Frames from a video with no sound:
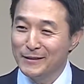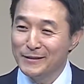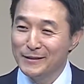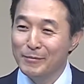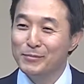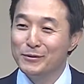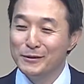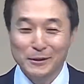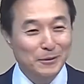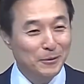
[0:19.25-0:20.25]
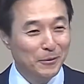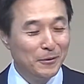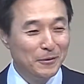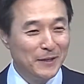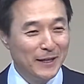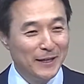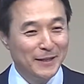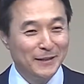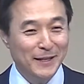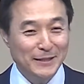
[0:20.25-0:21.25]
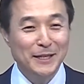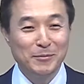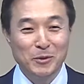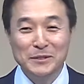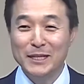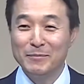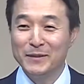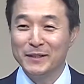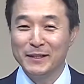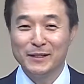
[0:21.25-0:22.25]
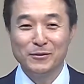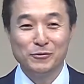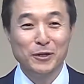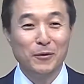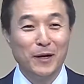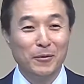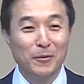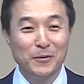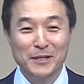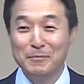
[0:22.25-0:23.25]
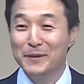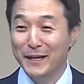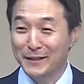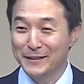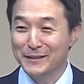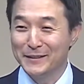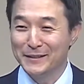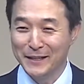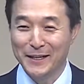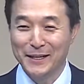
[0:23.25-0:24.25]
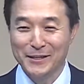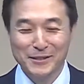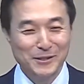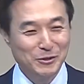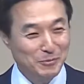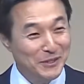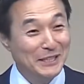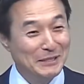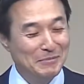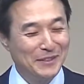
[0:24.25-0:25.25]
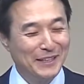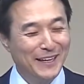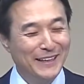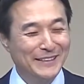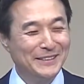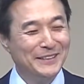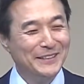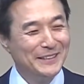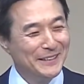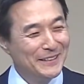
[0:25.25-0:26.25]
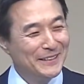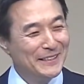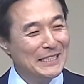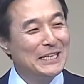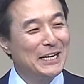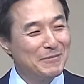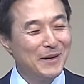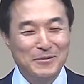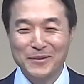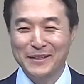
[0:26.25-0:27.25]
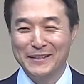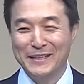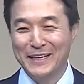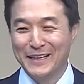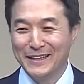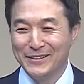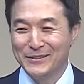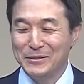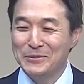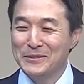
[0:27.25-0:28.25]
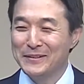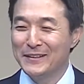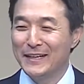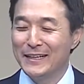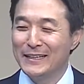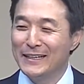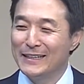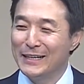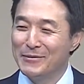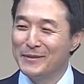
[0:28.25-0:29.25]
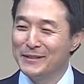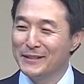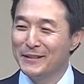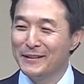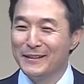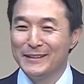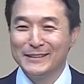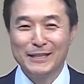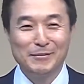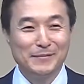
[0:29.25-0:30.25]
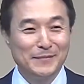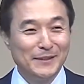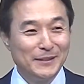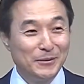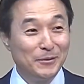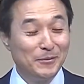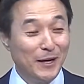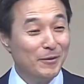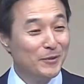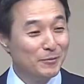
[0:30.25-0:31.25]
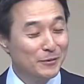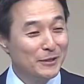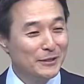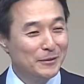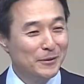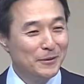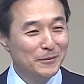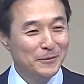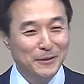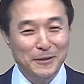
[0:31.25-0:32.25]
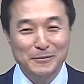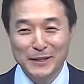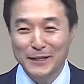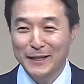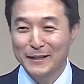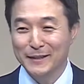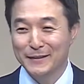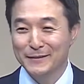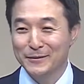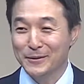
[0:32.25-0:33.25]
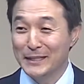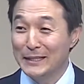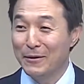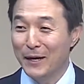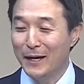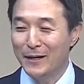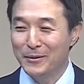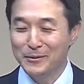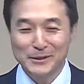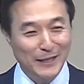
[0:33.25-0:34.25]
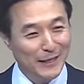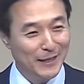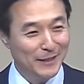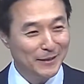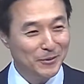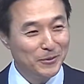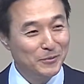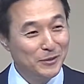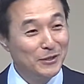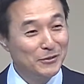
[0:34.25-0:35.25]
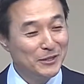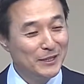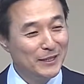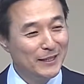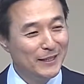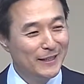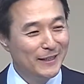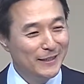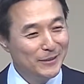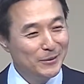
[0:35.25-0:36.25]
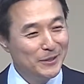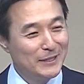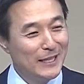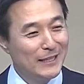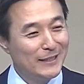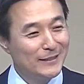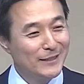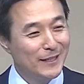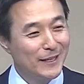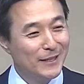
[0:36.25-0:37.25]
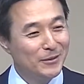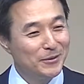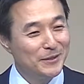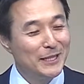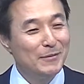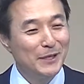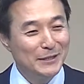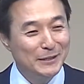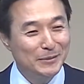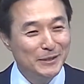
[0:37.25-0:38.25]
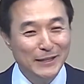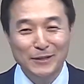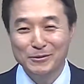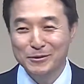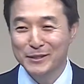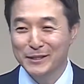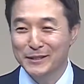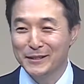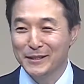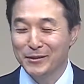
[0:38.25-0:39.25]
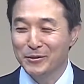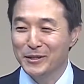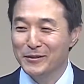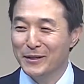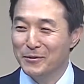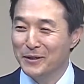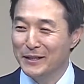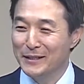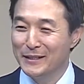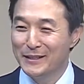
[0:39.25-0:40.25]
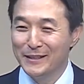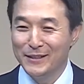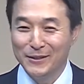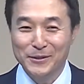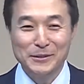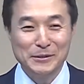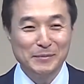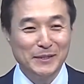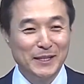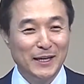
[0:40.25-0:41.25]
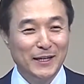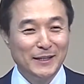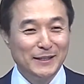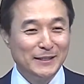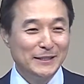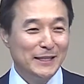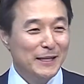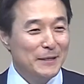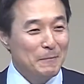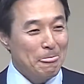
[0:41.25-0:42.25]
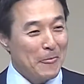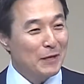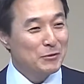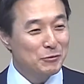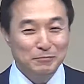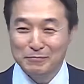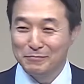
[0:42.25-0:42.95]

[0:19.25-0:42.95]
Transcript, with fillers: 채플 설교, 네, 가장 목사님들이 두려워하고 기피하는, 네, 쉽지 않습니다. 그래서 긴장하는 마음으로 왔는데 우리 교수님과 이야기 나누면서 참 또 마음도 풀어지고 또 여러분에 대한 또 기대와 또제 어, 오늘 불러주신 또 이 자리에서 제가 또 은혜의 말씀을 나눌 수 있는 또 힘과 용기를 얻었습니다. 이 시간 좀